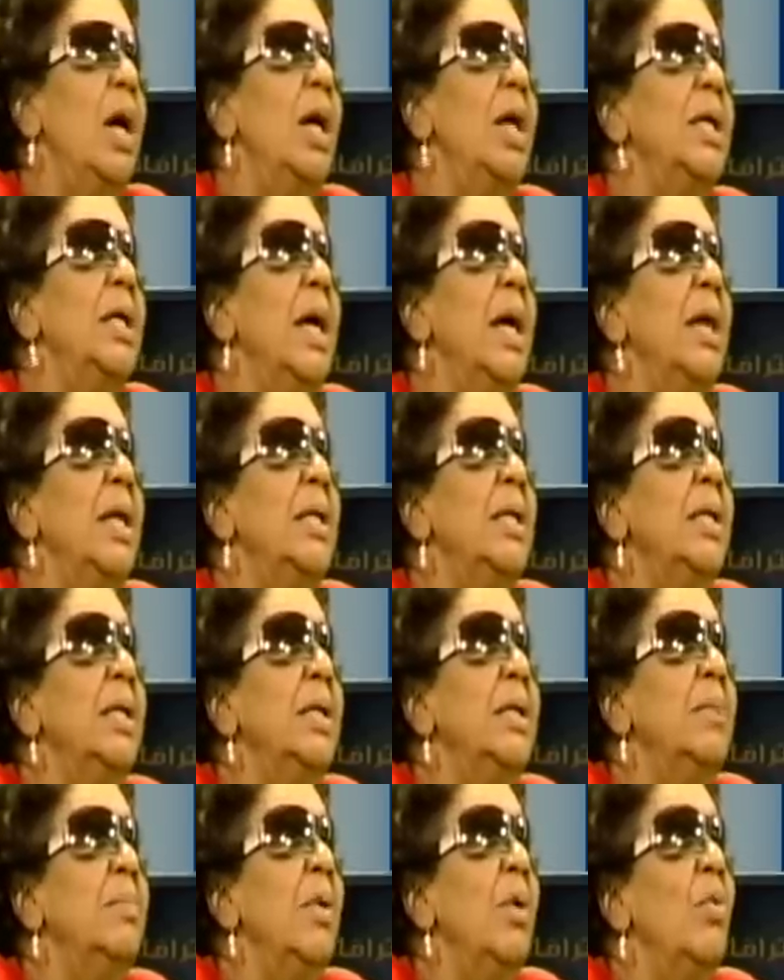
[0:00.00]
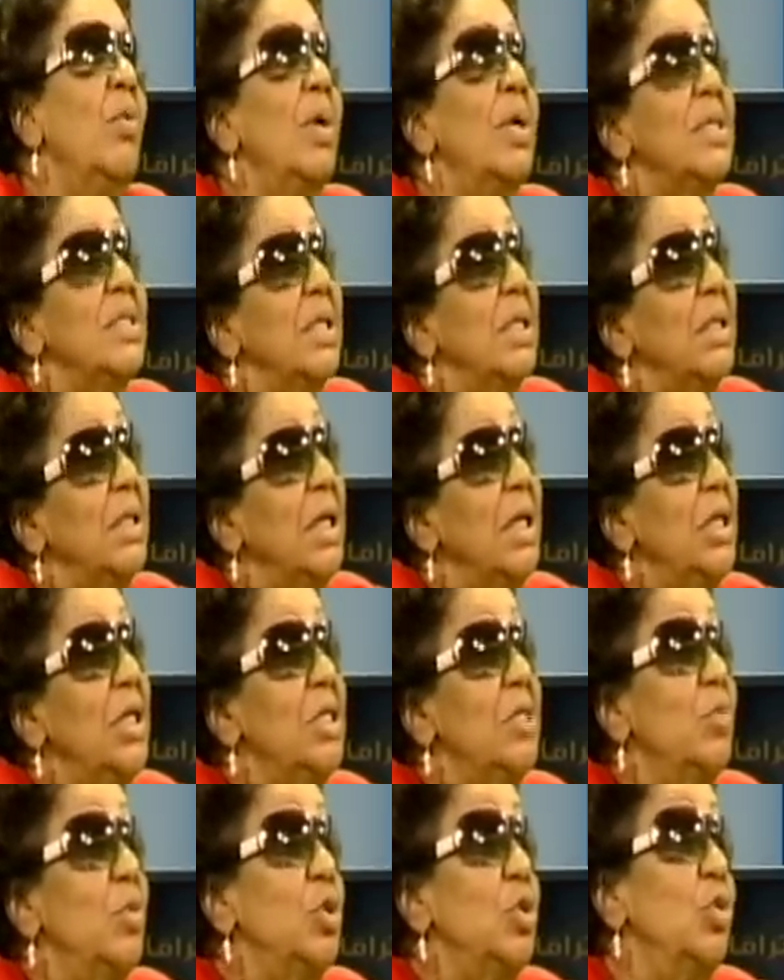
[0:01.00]
يعني ما هو كسكرتير
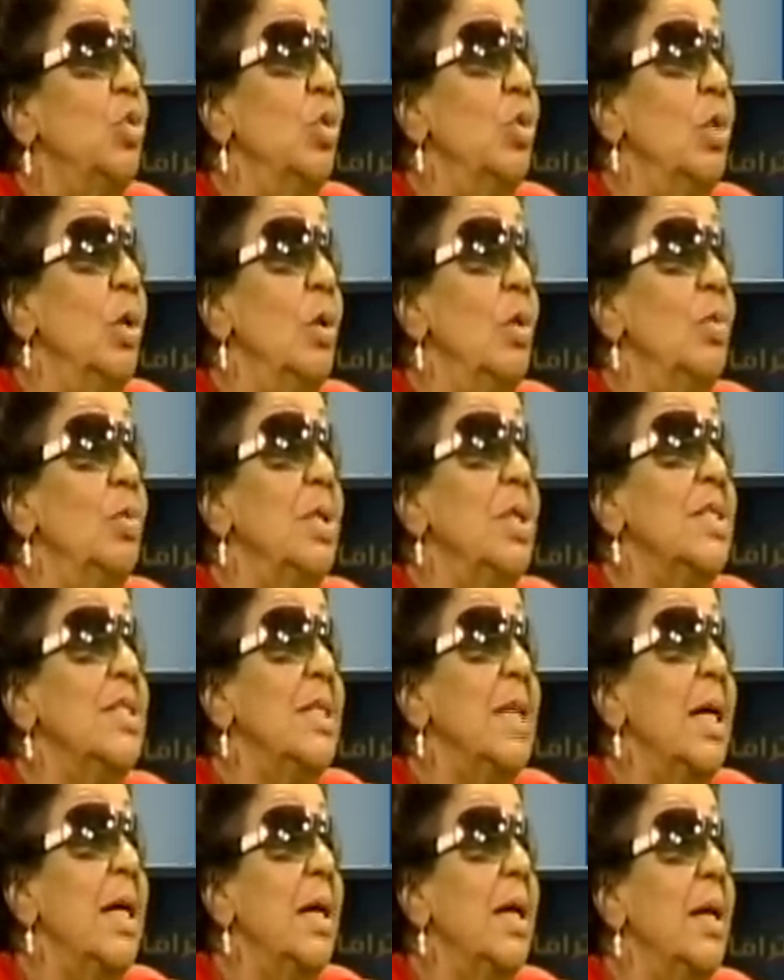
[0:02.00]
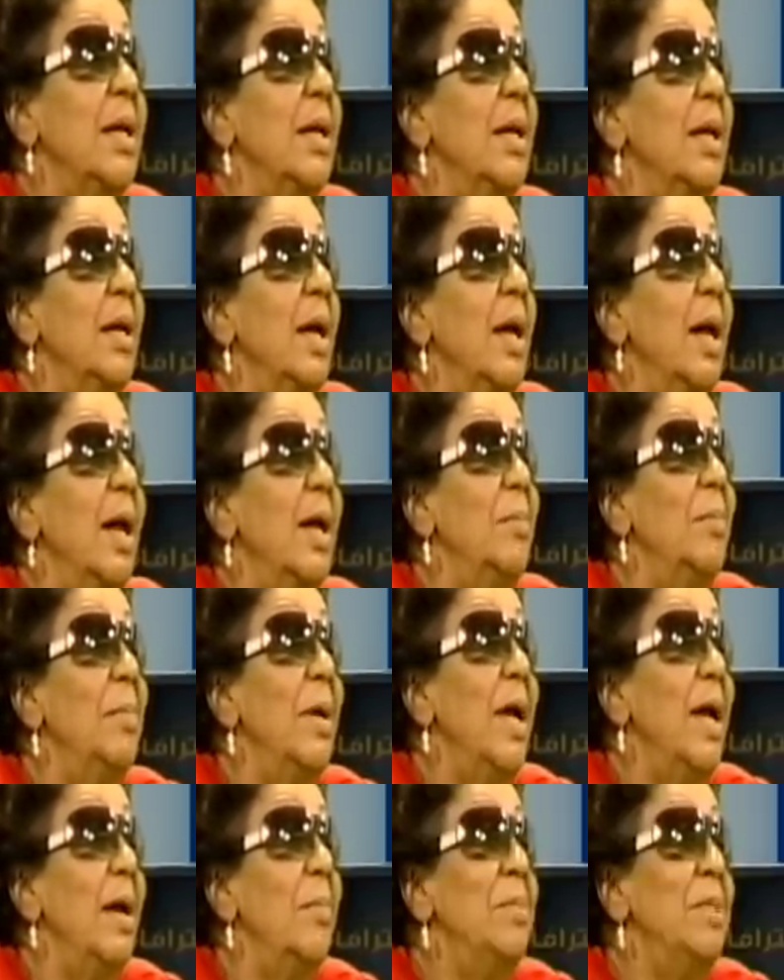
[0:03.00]
الحزب الشيوعي ولو تتذكر
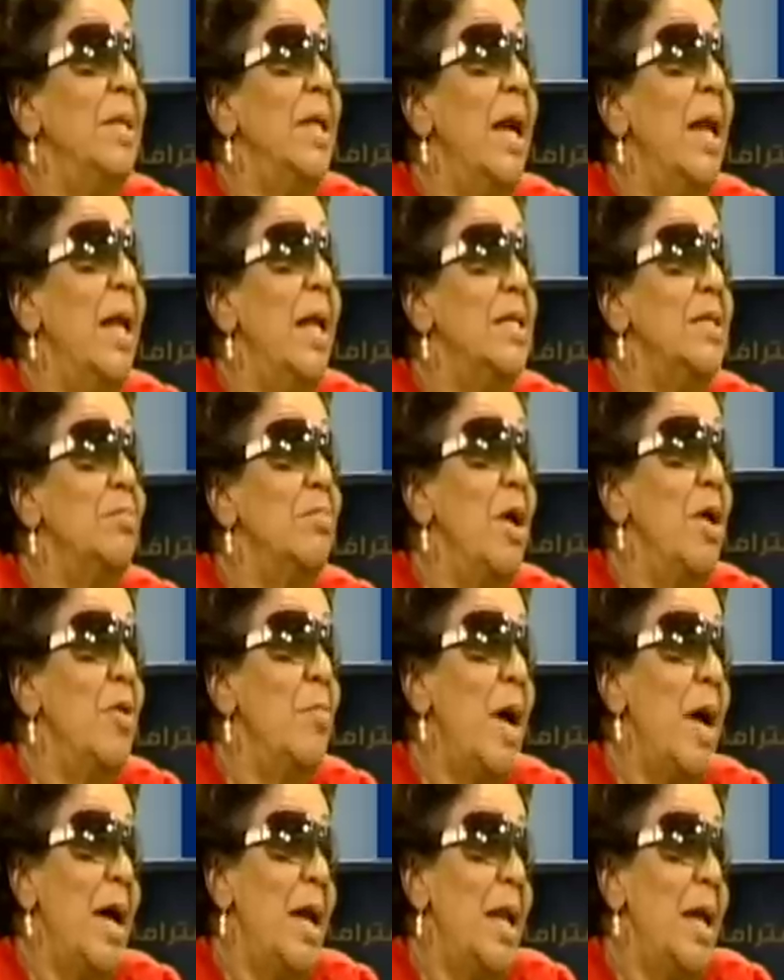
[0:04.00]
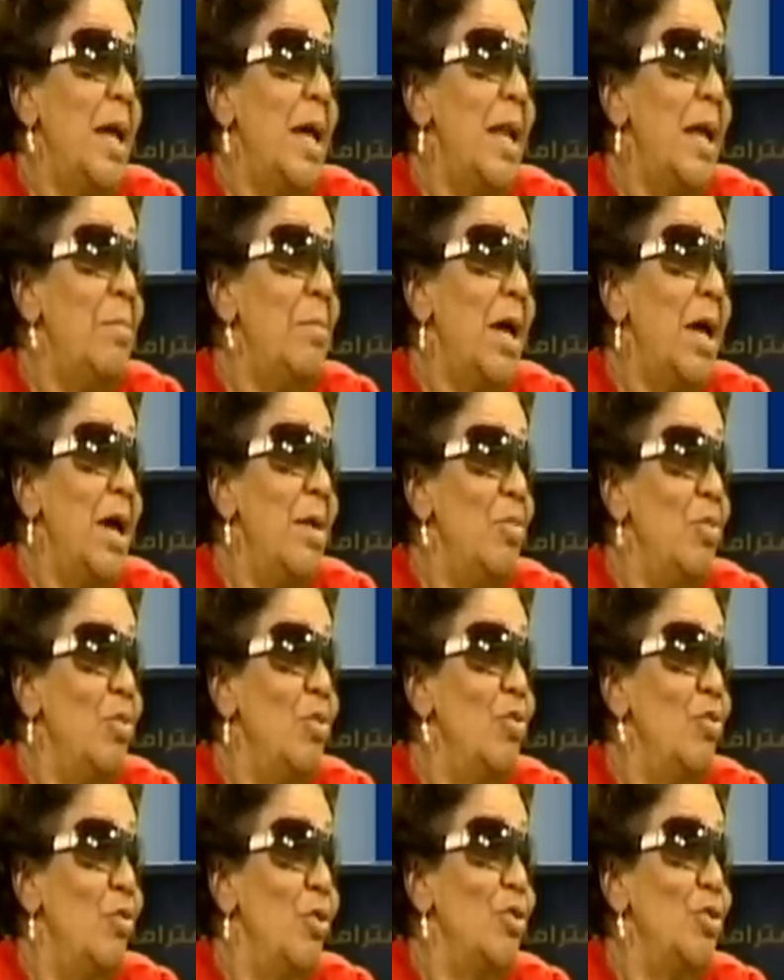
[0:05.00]
البيان بتاع ناس ما ما كان الكلام كان
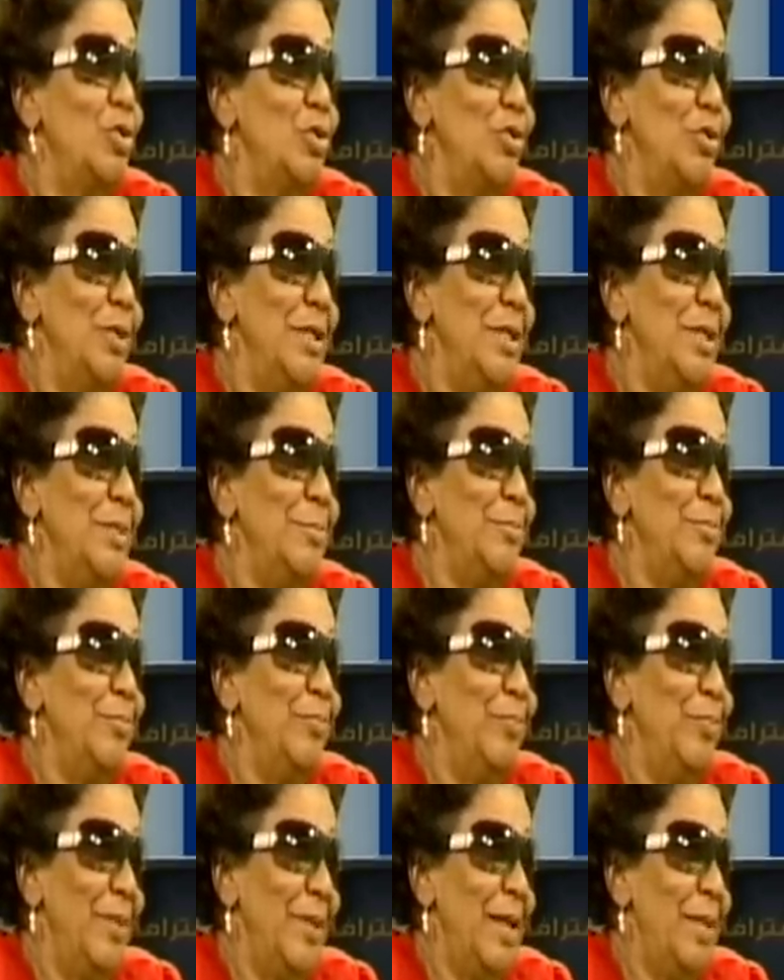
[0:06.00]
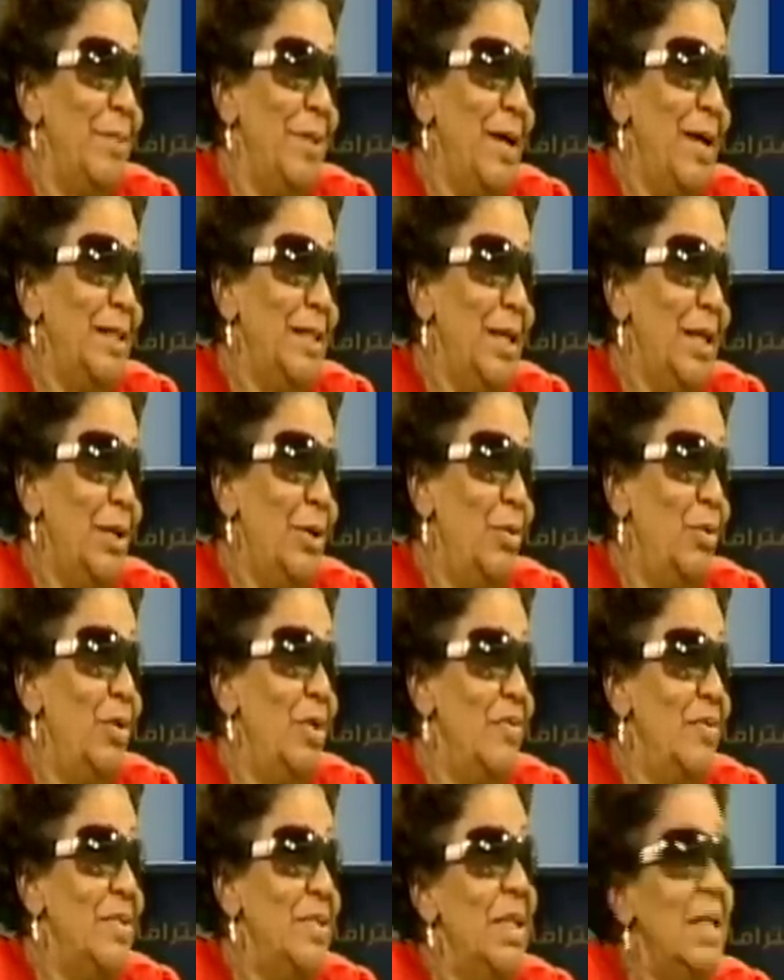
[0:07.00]
بيقولوا فوق الشيوعيين صح. البيان طلعوه
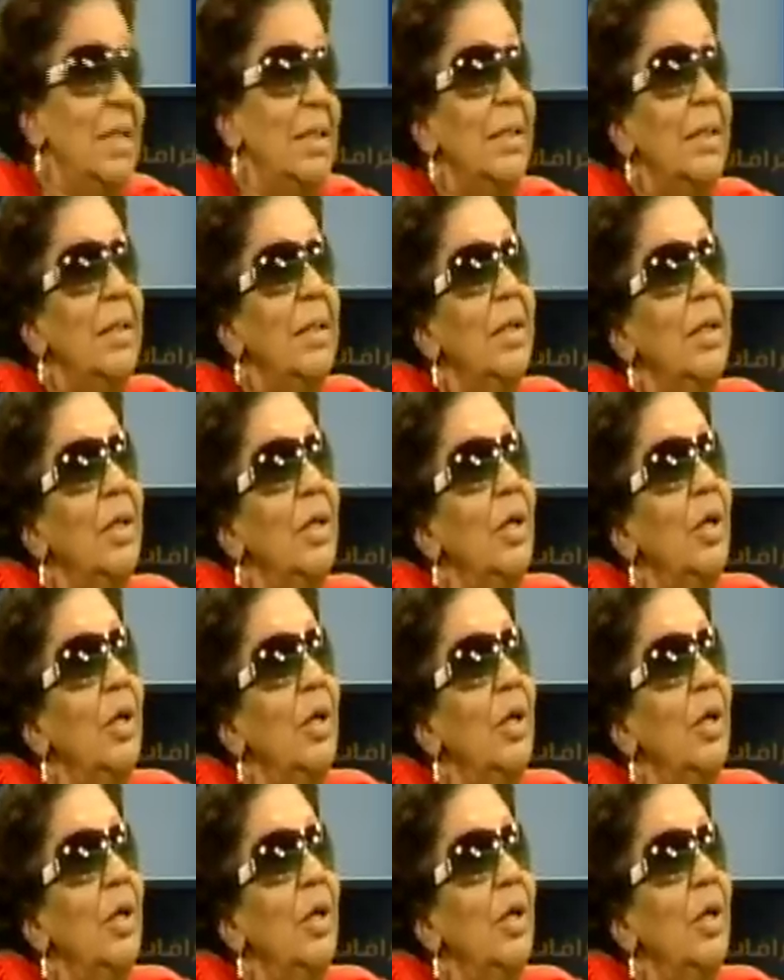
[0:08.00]
نفس ال... صح